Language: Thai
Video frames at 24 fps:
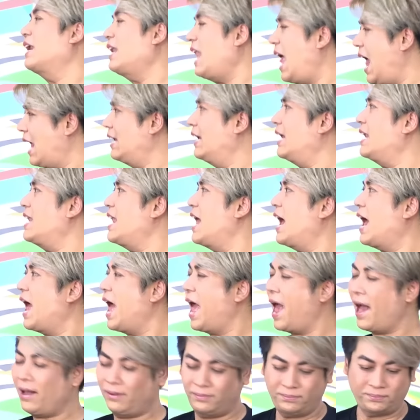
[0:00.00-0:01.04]
หลังกันนะ
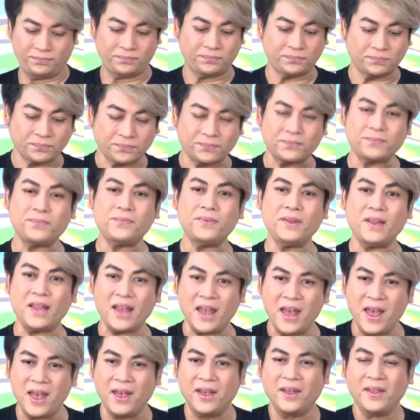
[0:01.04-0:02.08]
คะ
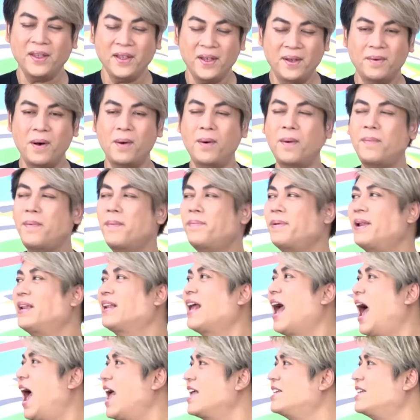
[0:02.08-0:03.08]
เพราะว่ามันเป็นง่าย